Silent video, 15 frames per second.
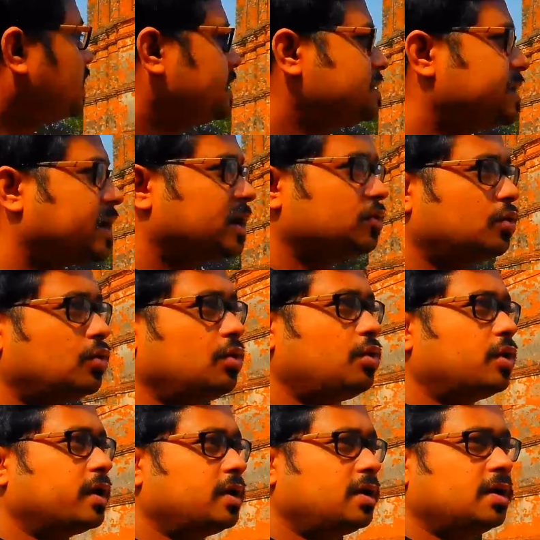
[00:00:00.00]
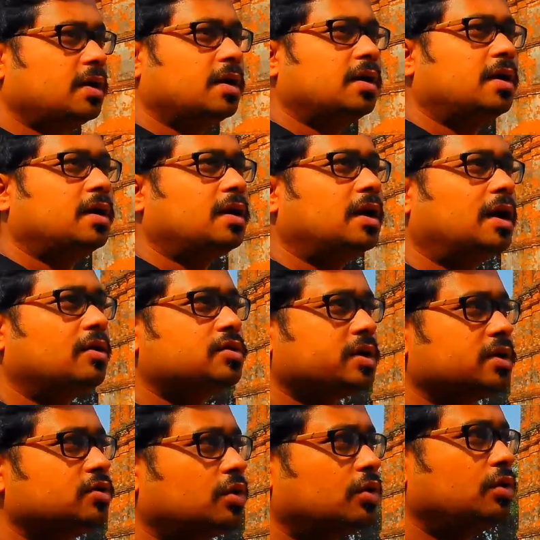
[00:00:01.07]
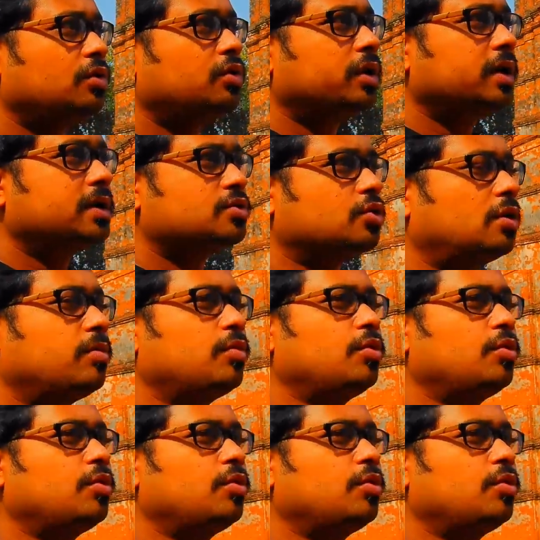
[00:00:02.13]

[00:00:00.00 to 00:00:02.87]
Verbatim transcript: এই জায়গা দখল করেন লাউ সেন দখল করে সব